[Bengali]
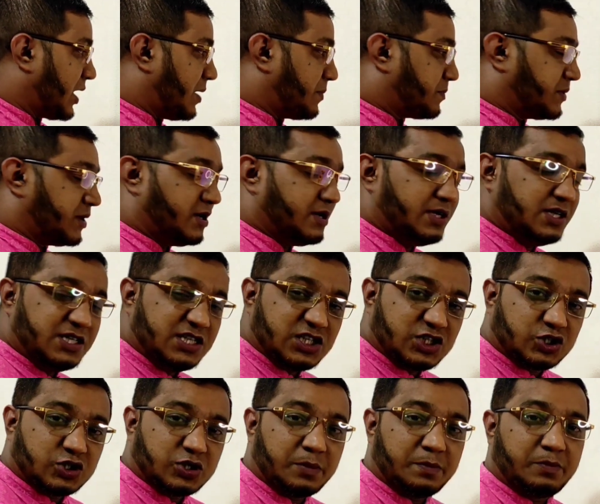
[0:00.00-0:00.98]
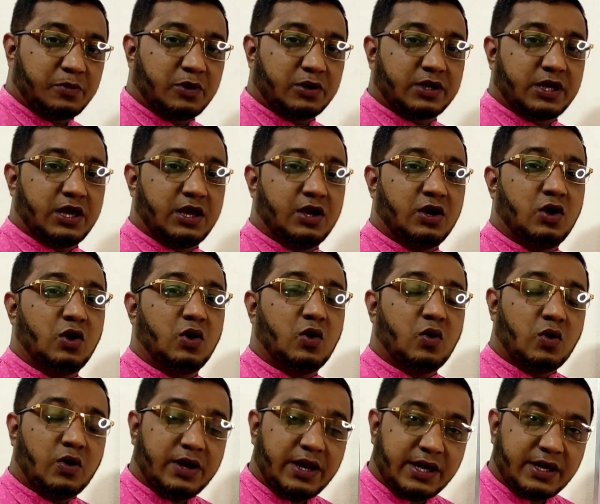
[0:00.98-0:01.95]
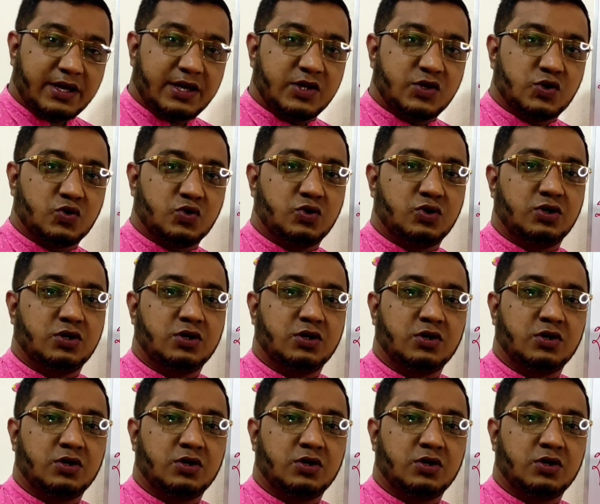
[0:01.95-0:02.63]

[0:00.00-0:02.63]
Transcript: আপনার নিজের সম্পর্কে অনেক কিছুই